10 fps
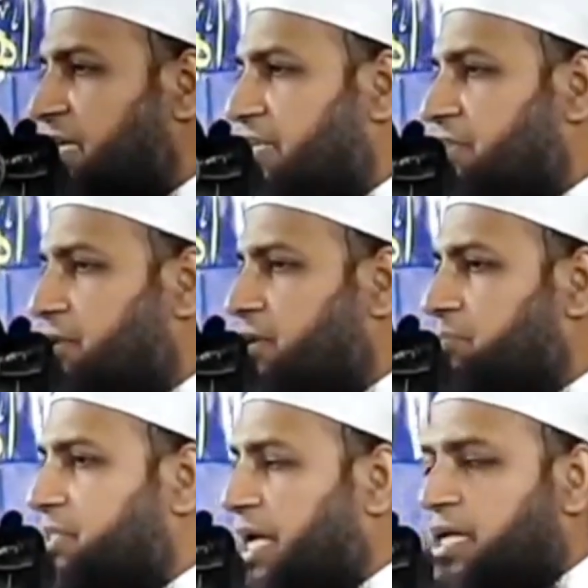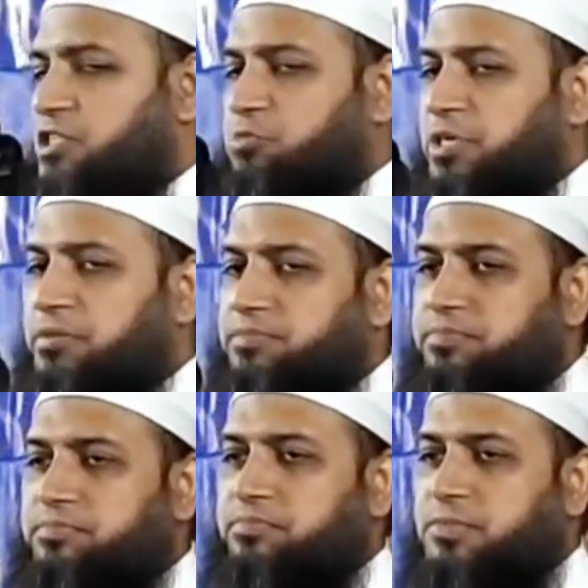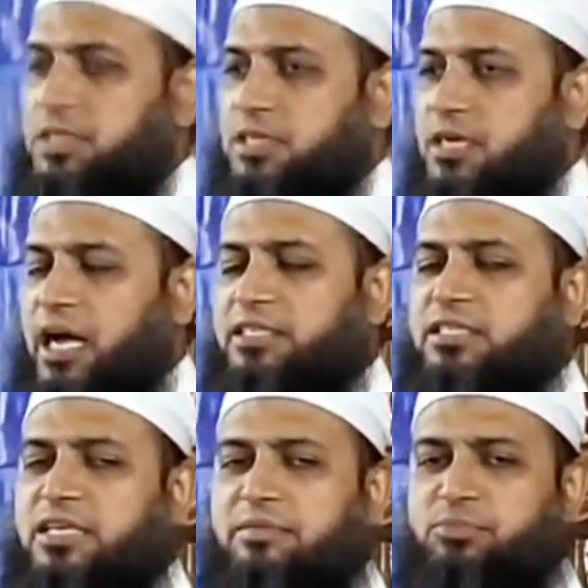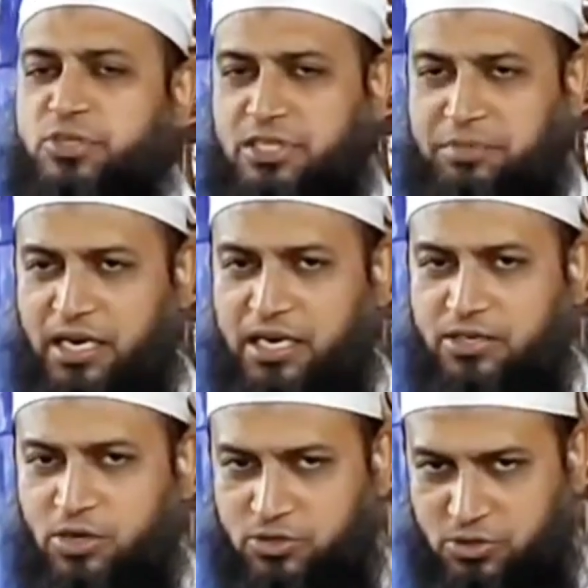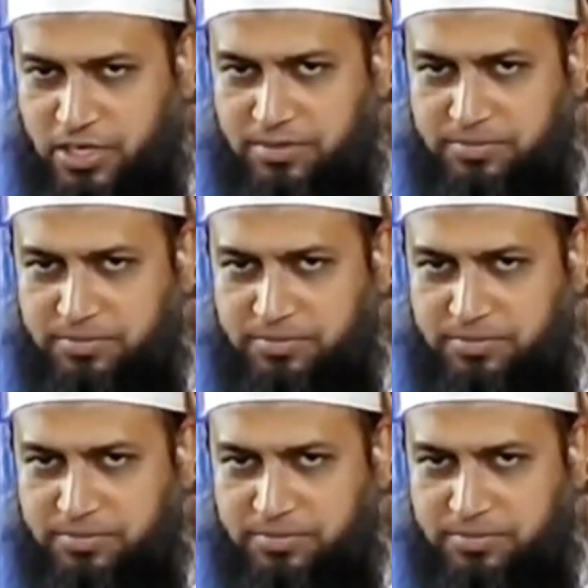যা চাওয়া হবে তাই আসবে হাজি সাহেব বুঝতে পারলেন ঘটনা